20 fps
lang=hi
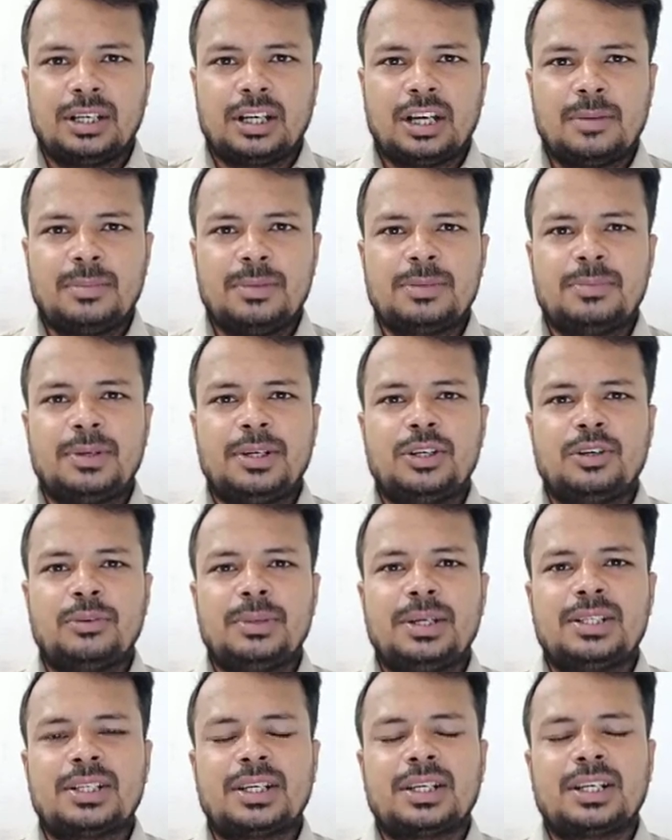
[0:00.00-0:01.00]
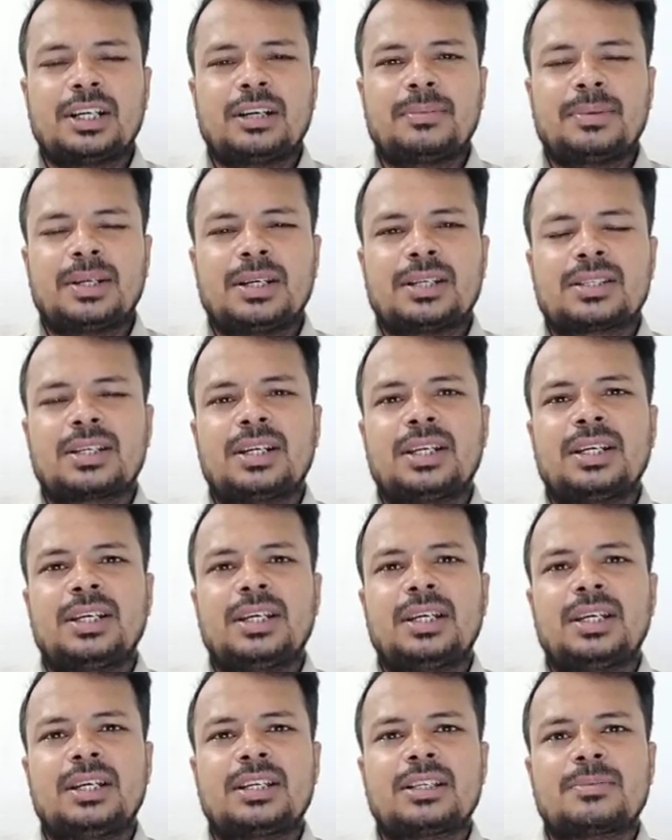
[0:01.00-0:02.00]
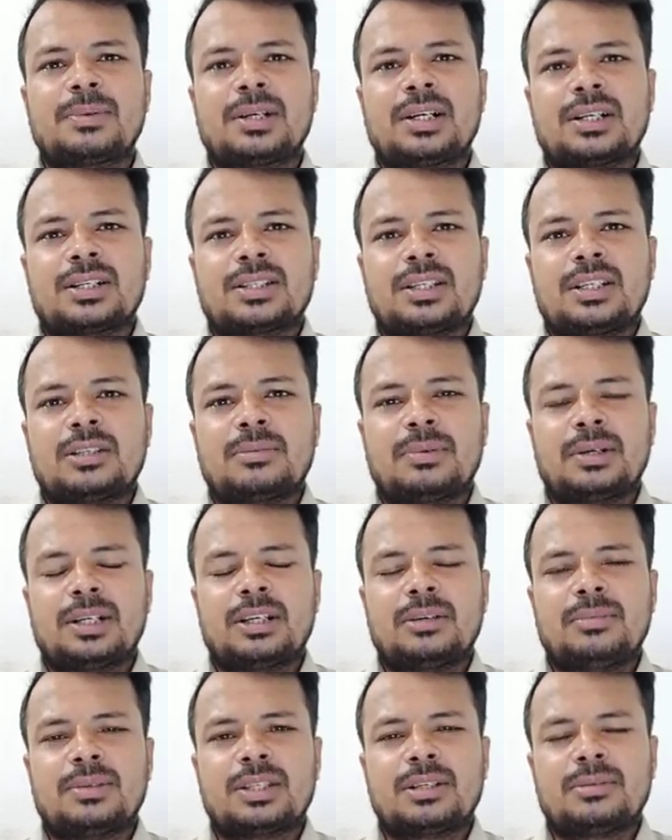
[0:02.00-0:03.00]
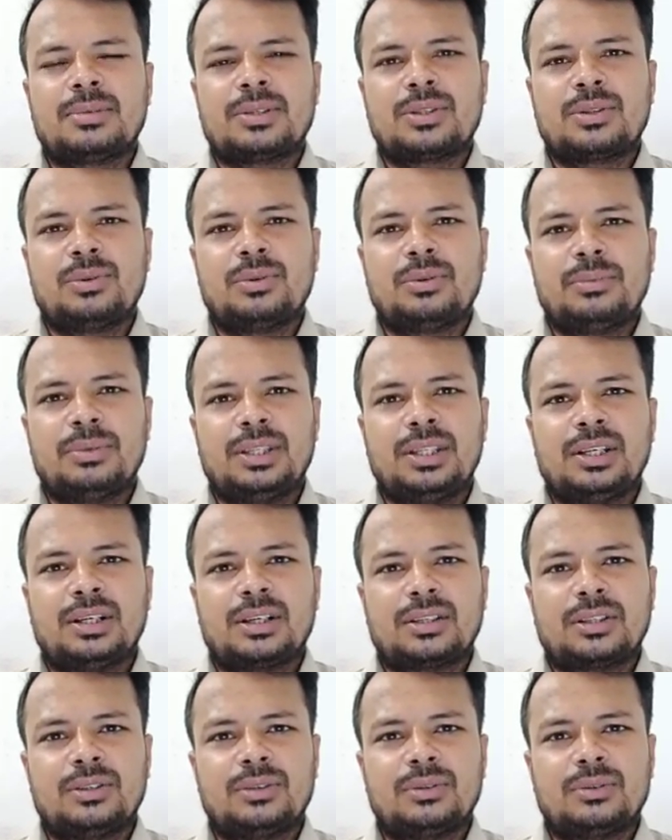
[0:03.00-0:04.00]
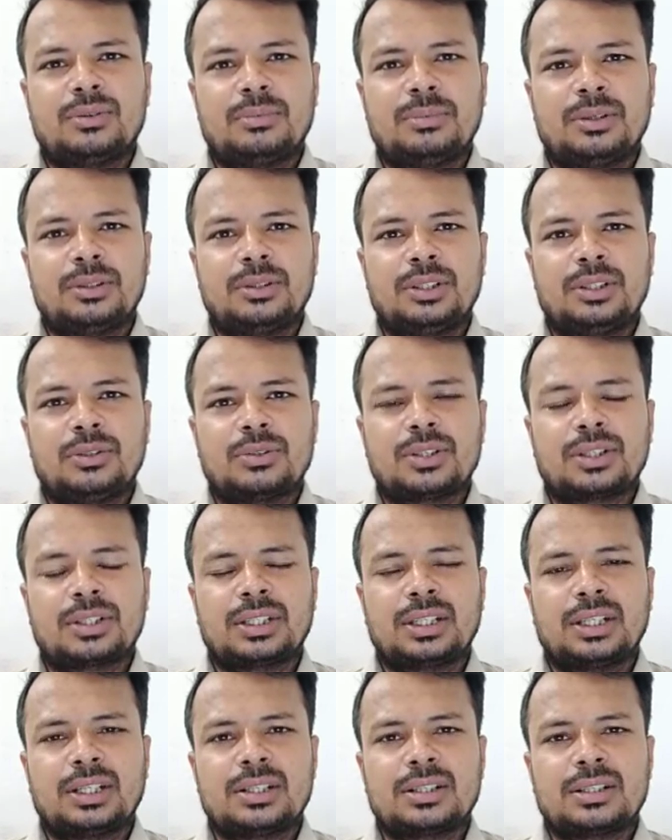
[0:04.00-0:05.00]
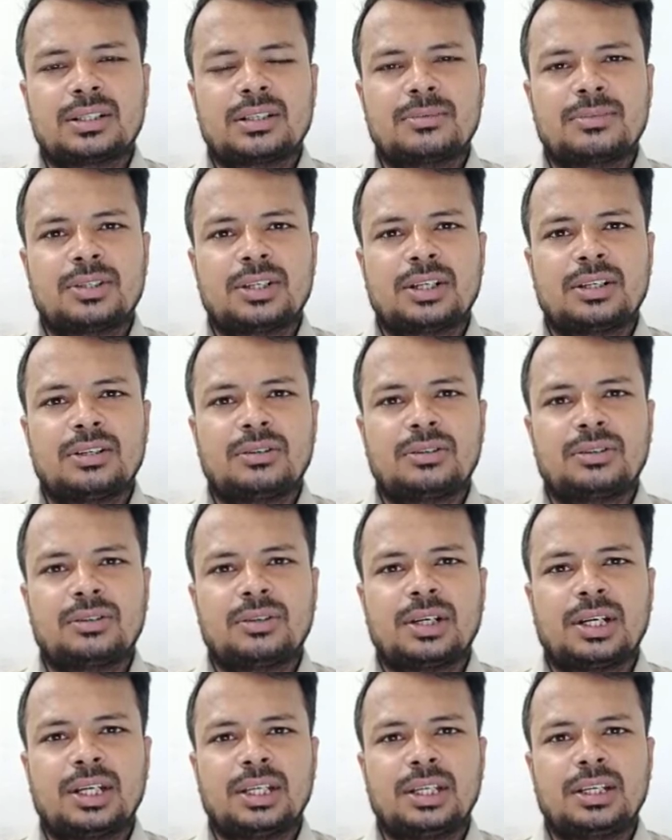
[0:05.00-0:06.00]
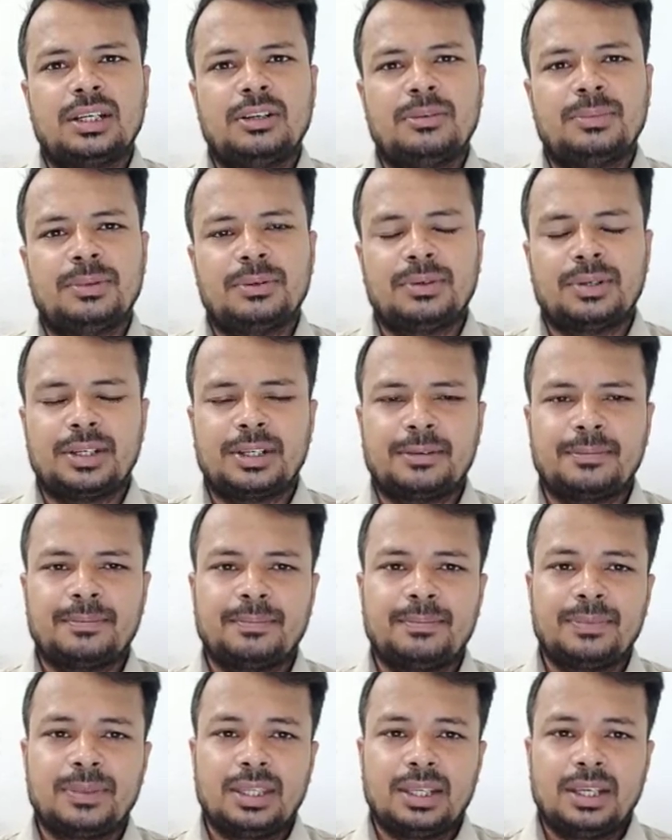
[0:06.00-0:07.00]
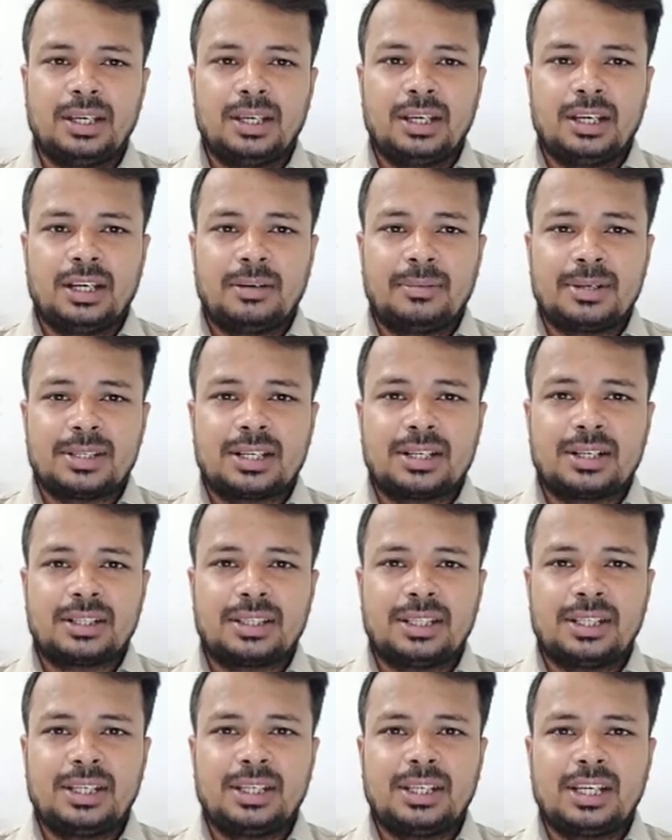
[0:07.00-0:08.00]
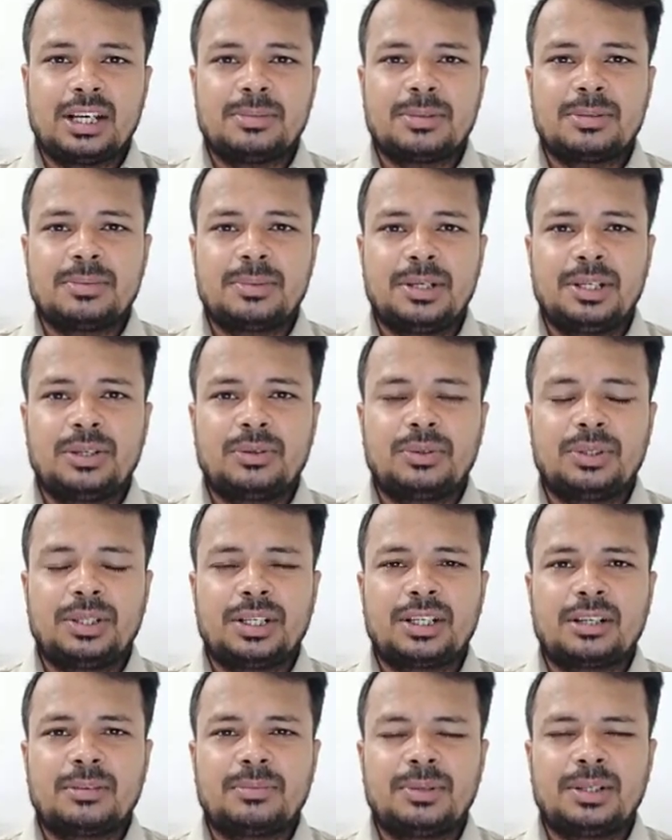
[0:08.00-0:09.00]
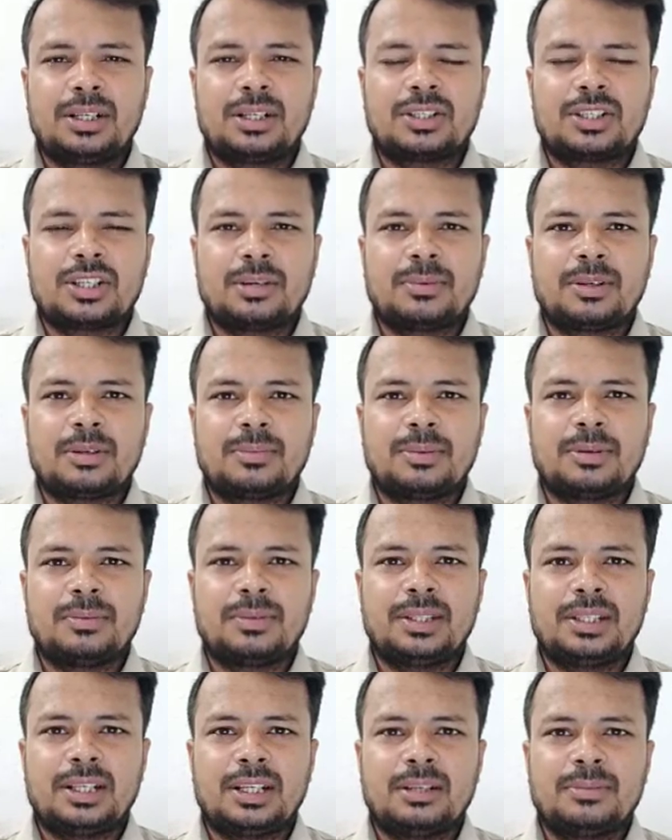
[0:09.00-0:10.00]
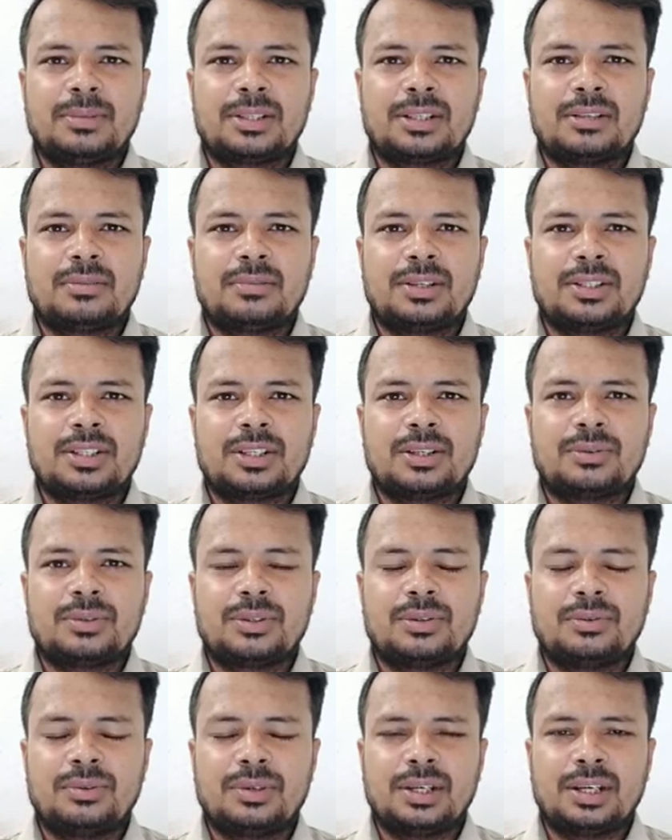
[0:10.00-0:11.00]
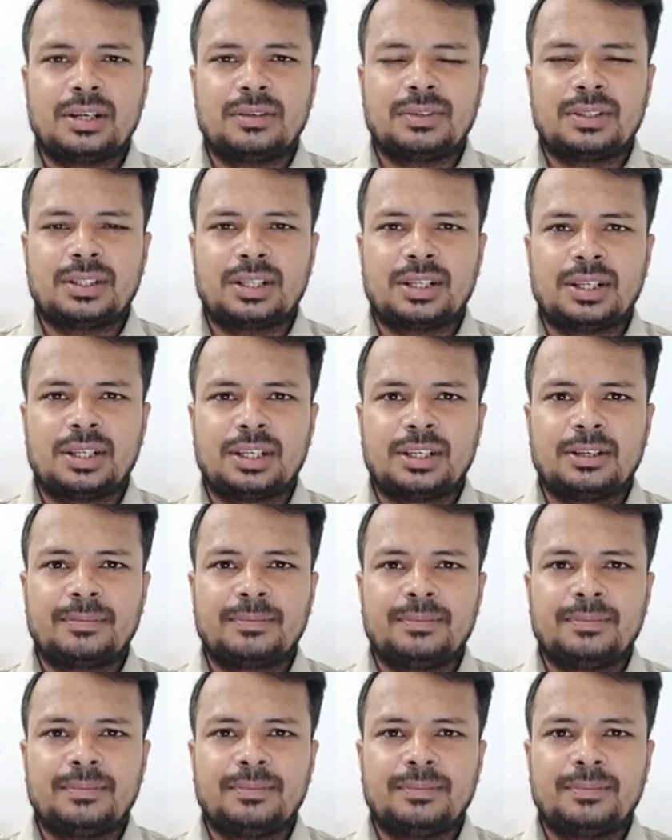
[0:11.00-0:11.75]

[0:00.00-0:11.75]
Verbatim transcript: हम इस वीडियो में जानने का प्रयास करेंगे कि किस प्रकार से इस पाठ की विषय वस्तु को विद्यार्थियों को बहुत ही रोचक तरीके से समझाने और दोहराने के लिए उपयोगी है हम आशा करते हैं कि आप इस वीडियो को देखकर अपनी कक्षा में और अपने विद्यालय में इस नवाचार को जरूर क्रियान्वित करेंगे